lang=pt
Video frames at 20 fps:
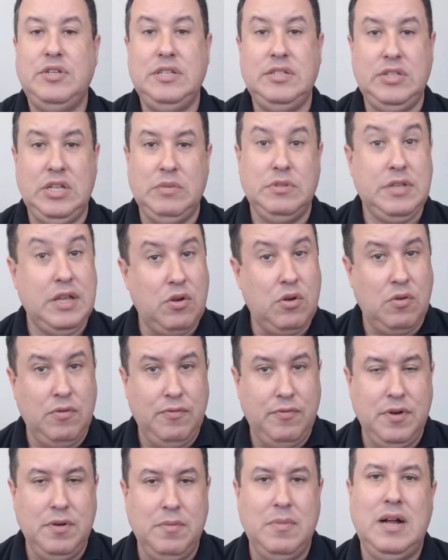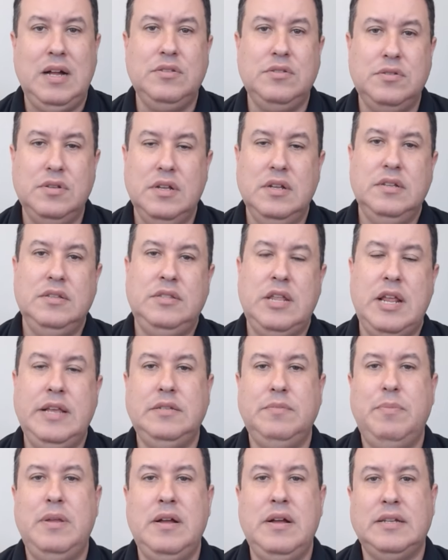nós temos aí confirmados
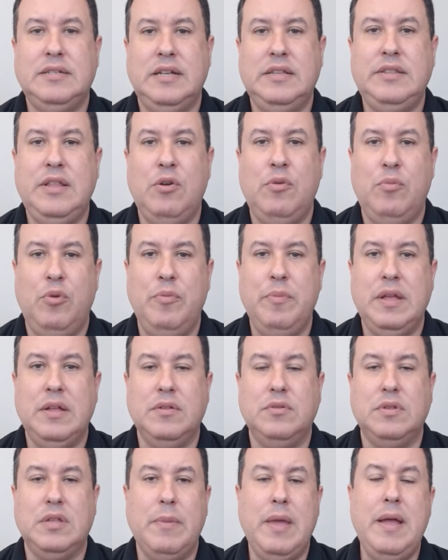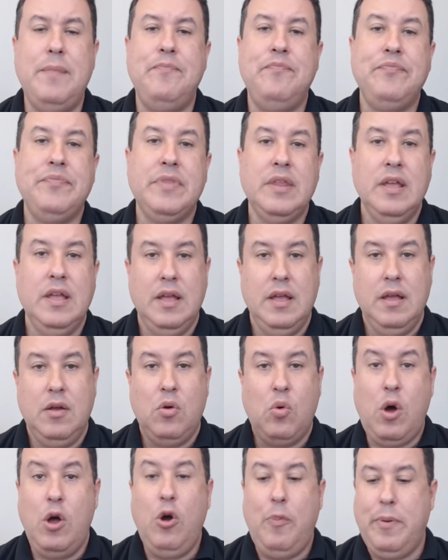três bancas até o momento, tá bem?
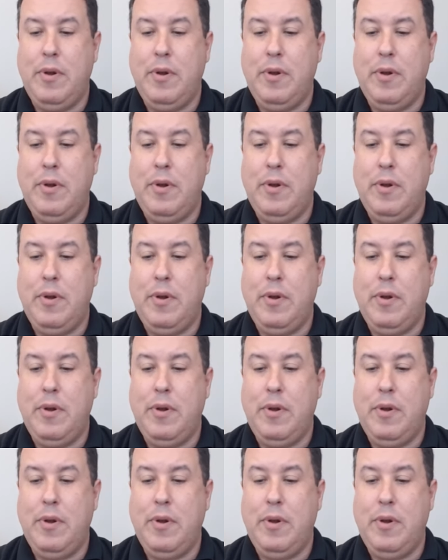Qual é o